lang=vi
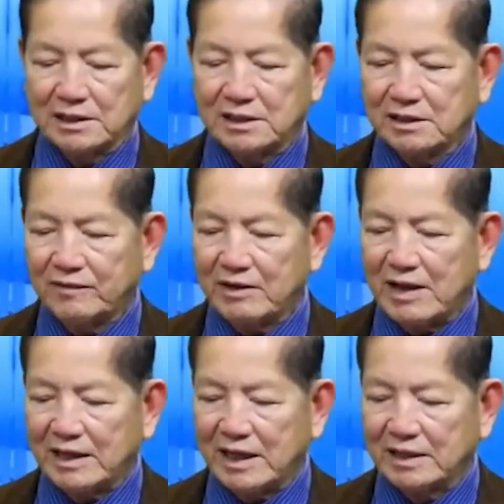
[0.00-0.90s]
Thì phái
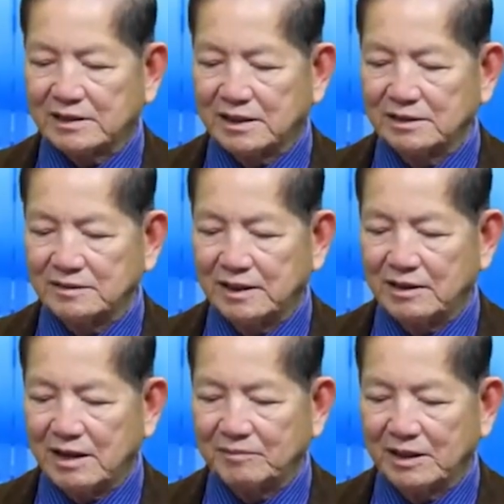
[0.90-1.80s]
đoàn này tới ở
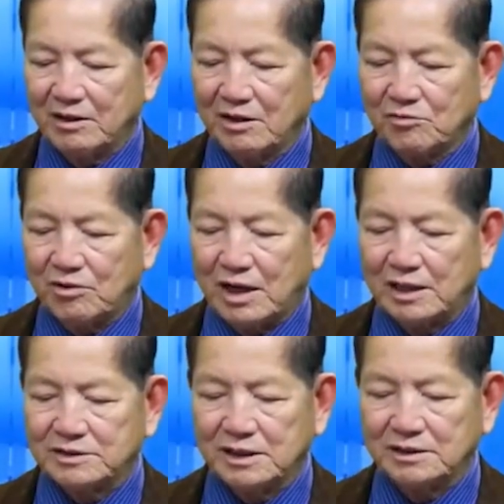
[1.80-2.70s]
Nam tiếng nói
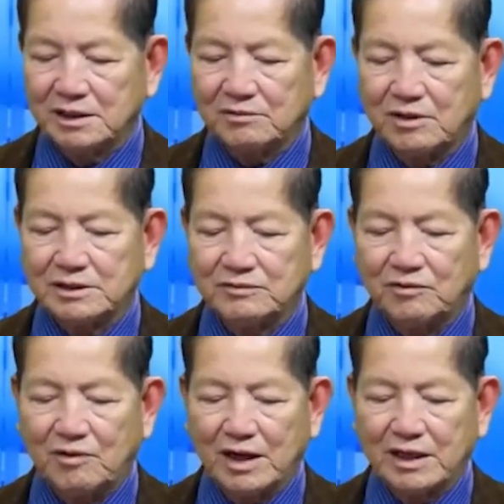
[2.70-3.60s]
của chính thức của chính
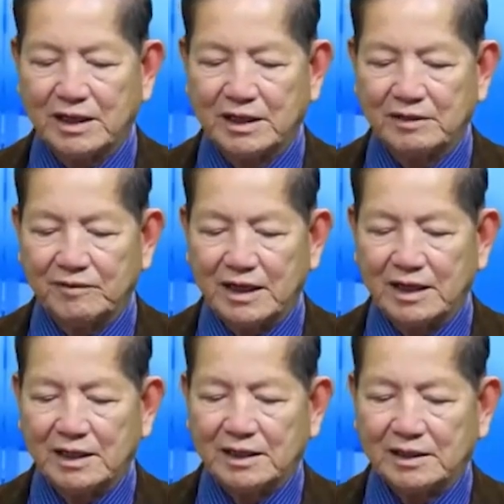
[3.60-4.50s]
phủ Hoa Kỳ
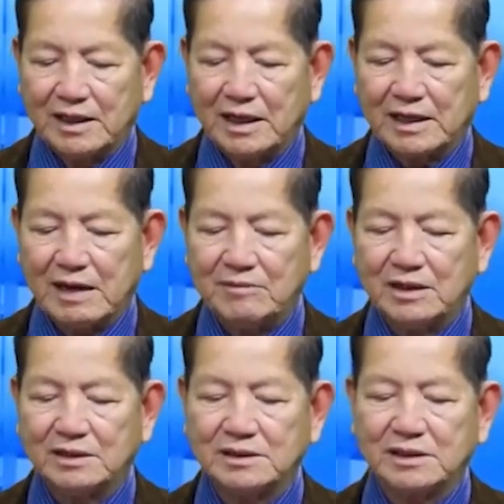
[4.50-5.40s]
và để cảm
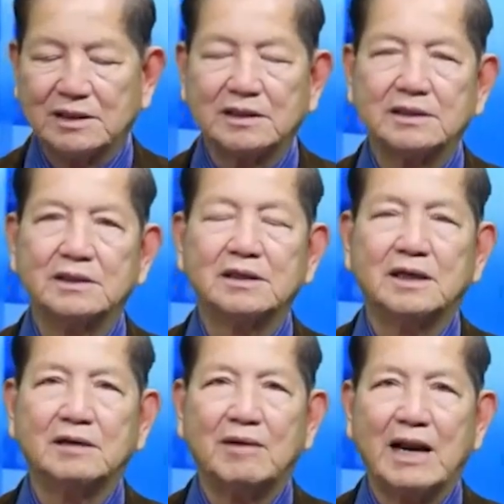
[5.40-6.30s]
ơn những
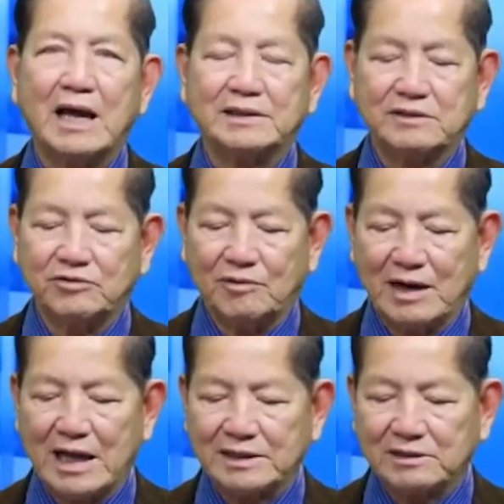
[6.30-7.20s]
người Ba Lan, chính phủ
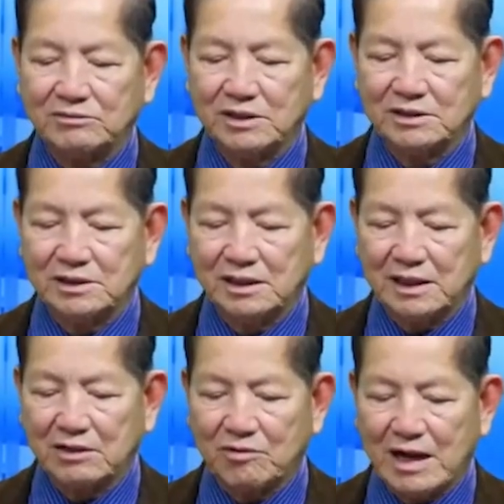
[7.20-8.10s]
Ba Lan trong những thời
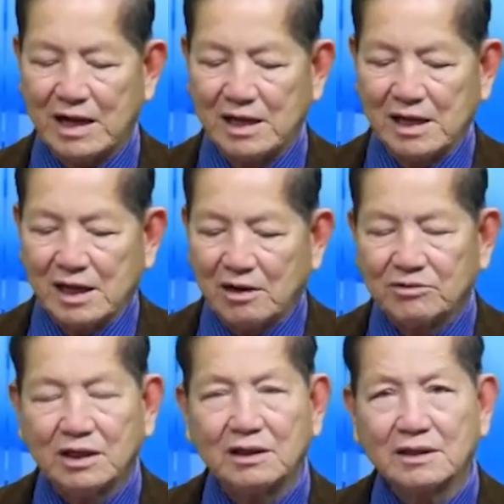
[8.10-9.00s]
gian qua,
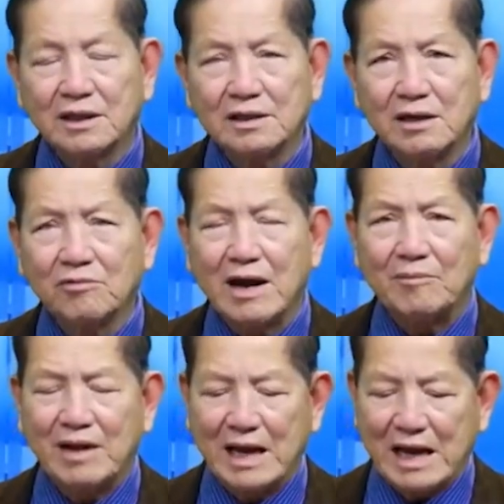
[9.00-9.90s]
không những là thời gian
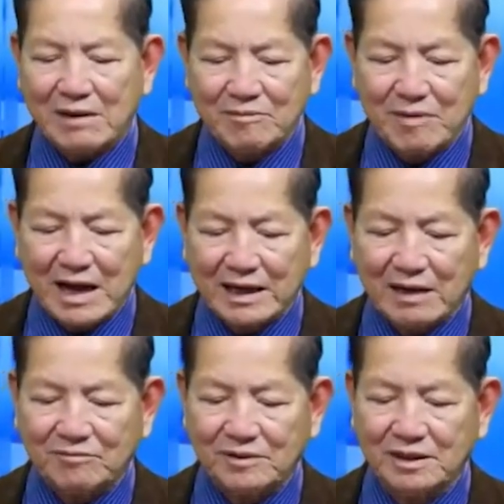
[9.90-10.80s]
qua mà là 23
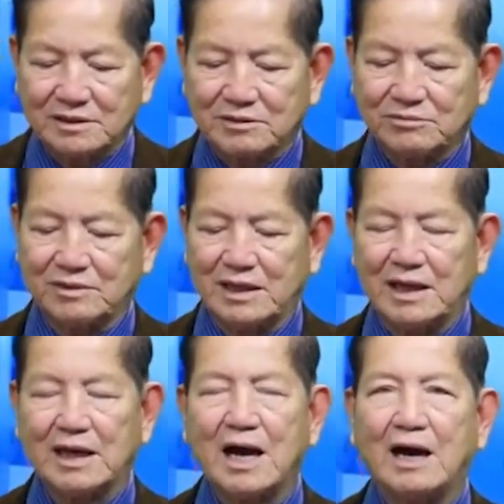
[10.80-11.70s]
năm liên tục
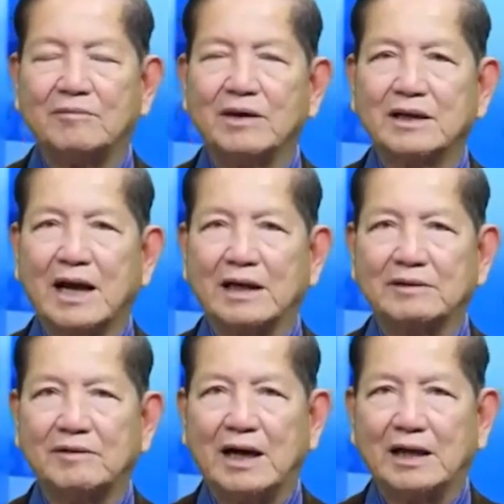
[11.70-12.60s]
là đã ở bên
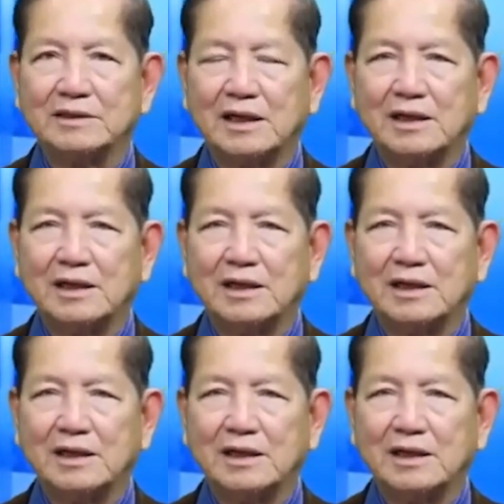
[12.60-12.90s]
cạnh và